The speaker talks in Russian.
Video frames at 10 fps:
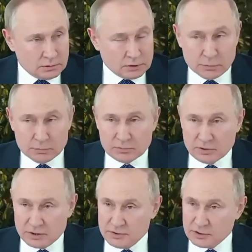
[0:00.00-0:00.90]
Крым
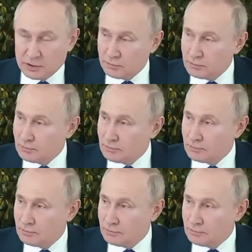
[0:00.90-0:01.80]
российским,
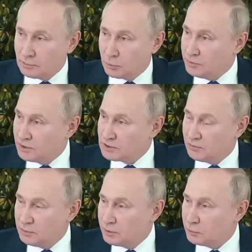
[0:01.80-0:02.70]
кроме нас с
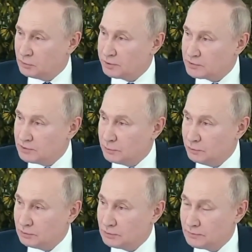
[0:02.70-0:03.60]
вами, никто не
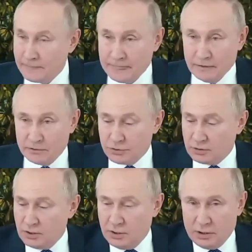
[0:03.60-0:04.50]
признает.
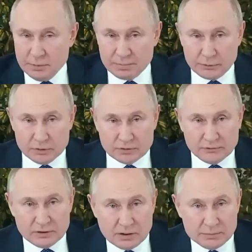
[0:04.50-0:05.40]
Значит, они проводят
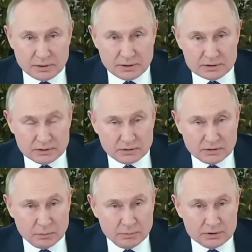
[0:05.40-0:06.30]
военные операции
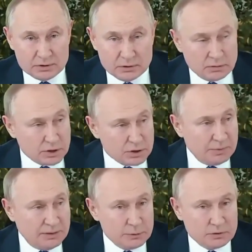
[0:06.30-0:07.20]
на Донбассе, также
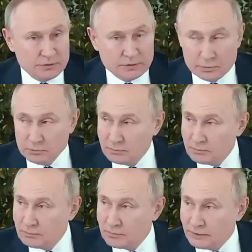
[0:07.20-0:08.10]
полезут в Крым.
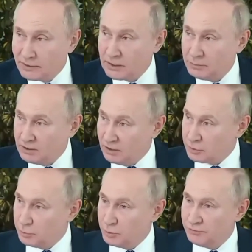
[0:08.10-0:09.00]
И тогда мы
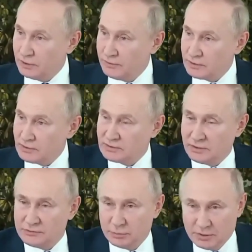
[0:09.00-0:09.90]
должны будем воевать
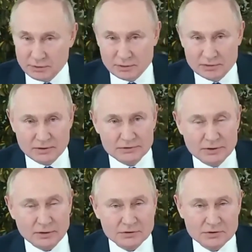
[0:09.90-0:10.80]
со всем НАТО, со
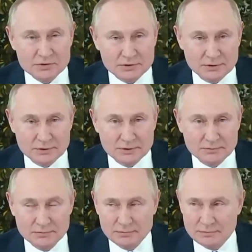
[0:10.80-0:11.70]
всей организацией НАТО.
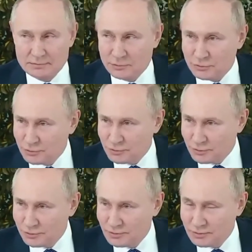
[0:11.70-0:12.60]
Это что
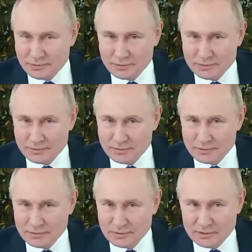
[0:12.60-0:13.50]
такое?
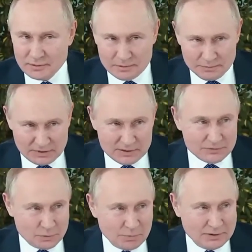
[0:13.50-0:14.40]

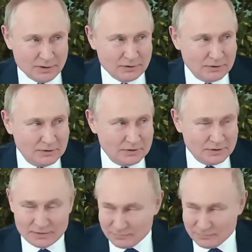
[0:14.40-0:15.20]
Последствия понятны или нет?